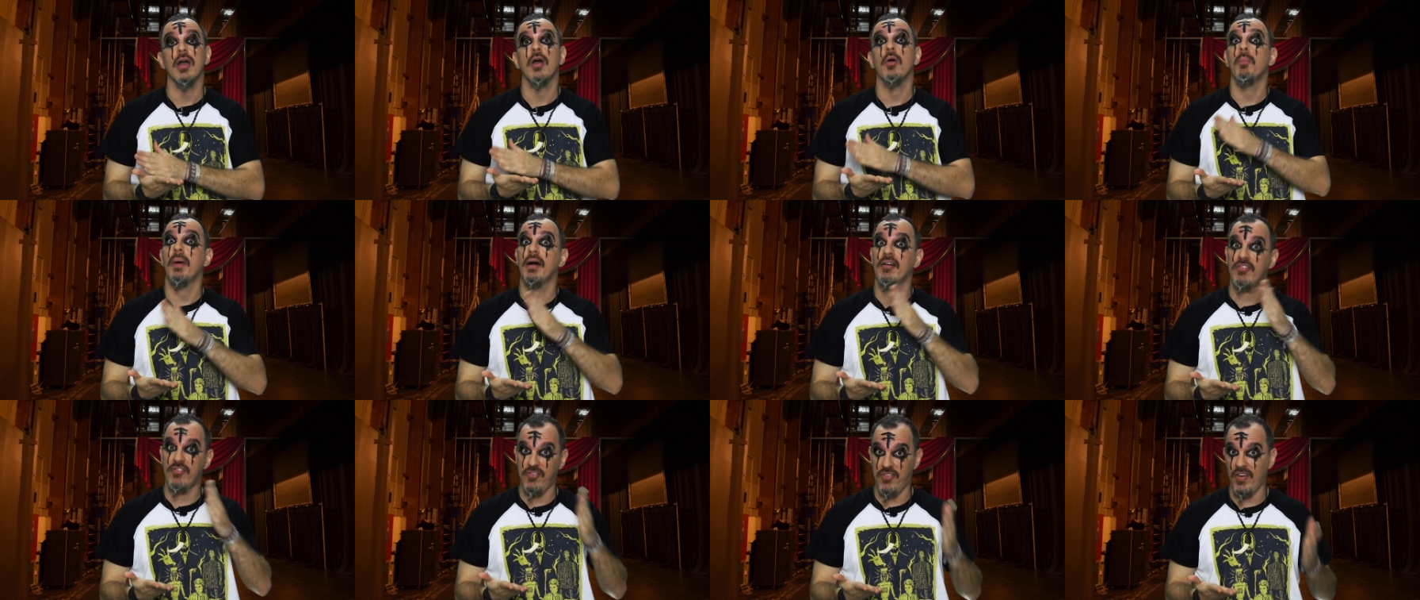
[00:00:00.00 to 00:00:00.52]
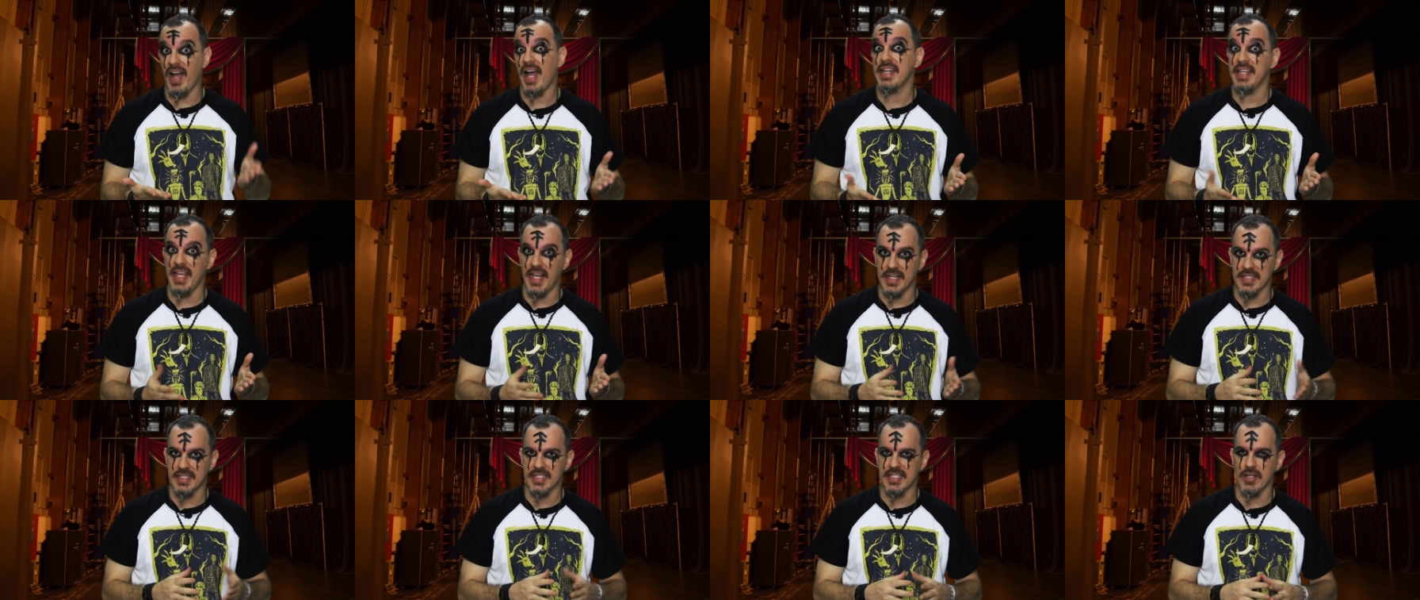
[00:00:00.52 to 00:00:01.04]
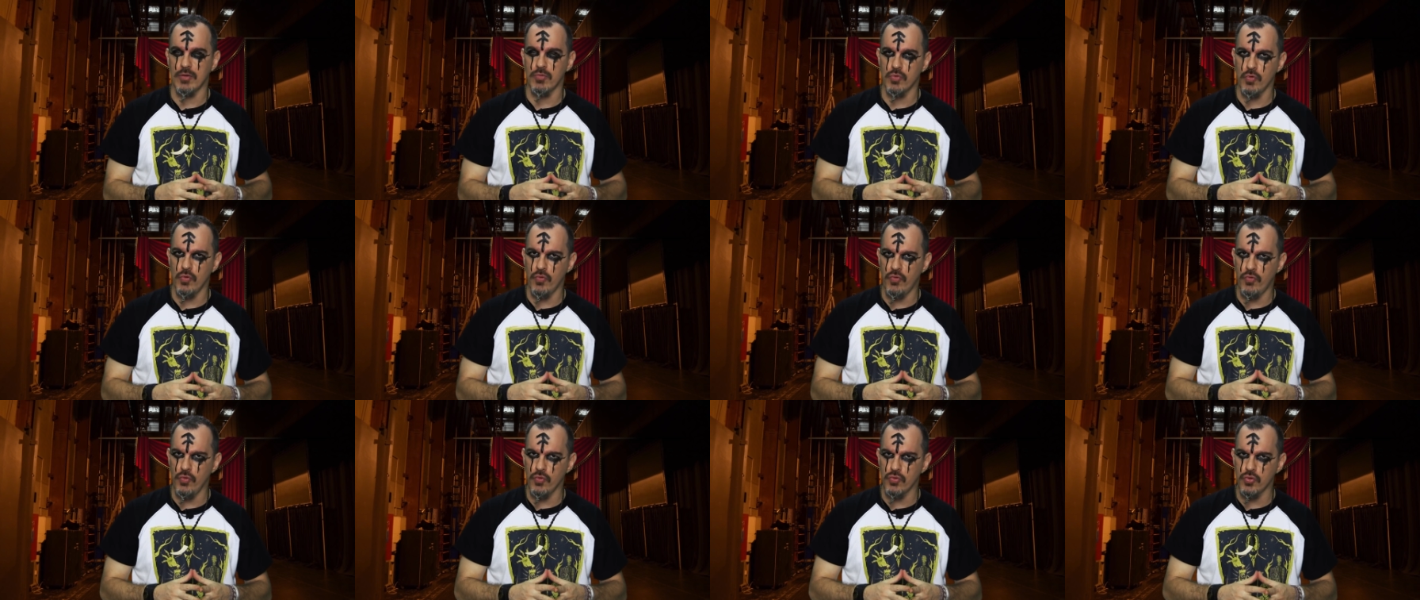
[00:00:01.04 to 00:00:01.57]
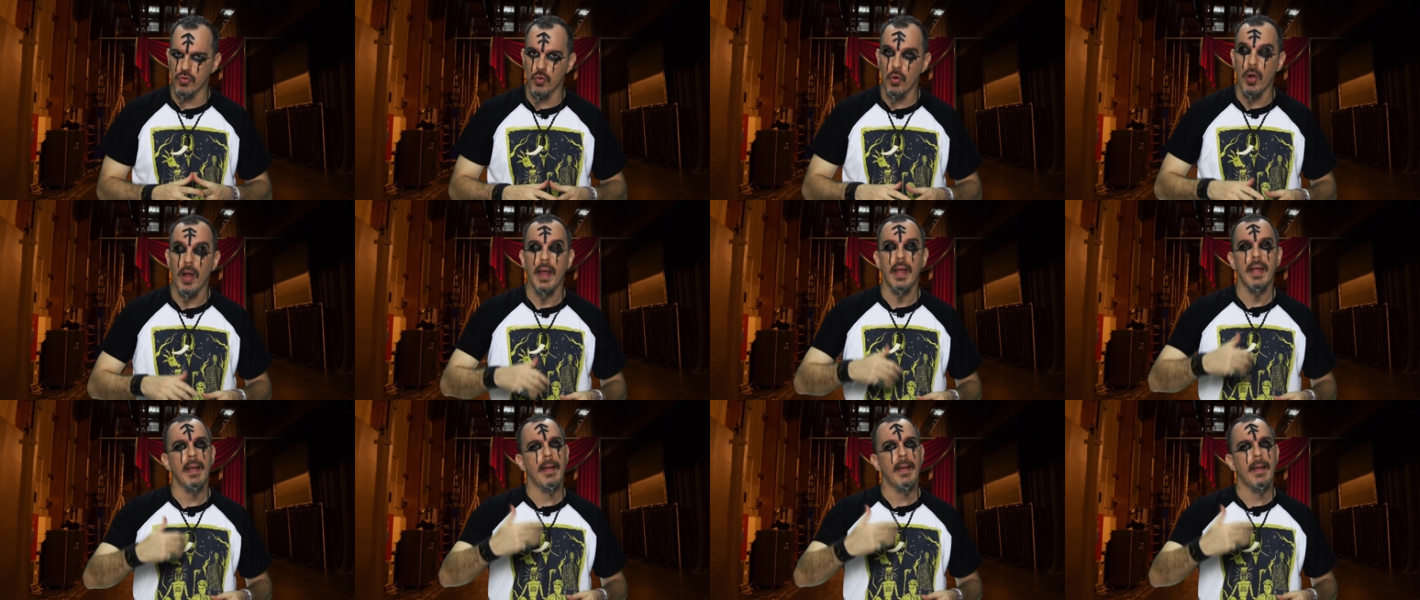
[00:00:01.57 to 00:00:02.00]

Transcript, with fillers: uma variação do voodoo,